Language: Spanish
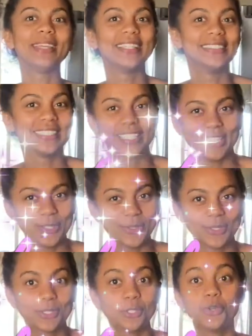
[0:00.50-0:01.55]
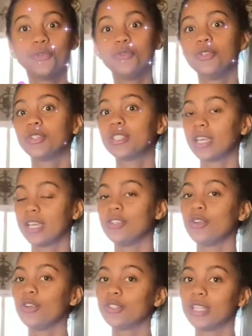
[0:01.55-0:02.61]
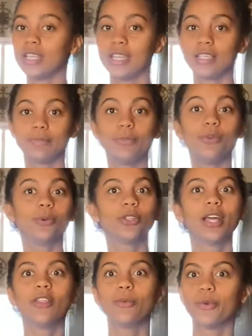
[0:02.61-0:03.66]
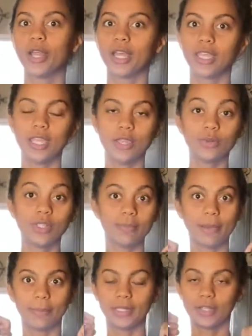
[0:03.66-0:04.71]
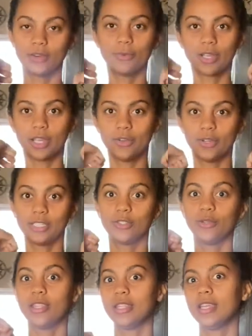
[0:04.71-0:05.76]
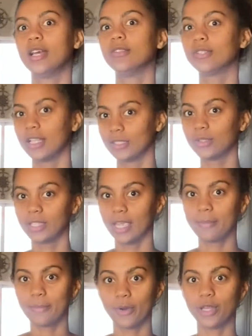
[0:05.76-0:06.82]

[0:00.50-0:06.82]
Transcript: de YouTube, yo sé que yo los tenía muy votado por aquí, últimamente como que no le estoy dedicando tanto tiempo a